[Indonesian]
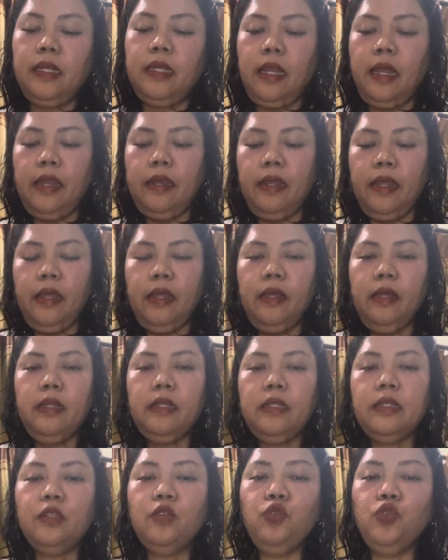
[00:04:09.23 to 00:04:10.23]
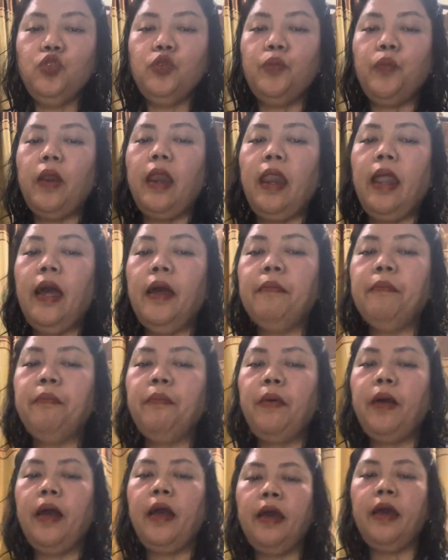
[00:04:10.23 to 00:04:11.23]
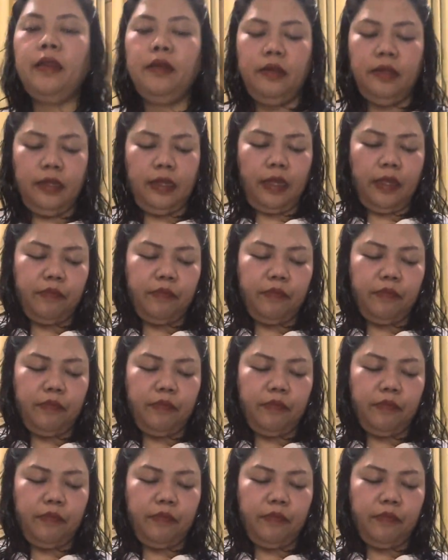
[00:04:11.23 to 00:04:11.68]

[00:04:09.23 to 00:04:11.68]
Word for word: celana 7 per 8 ya,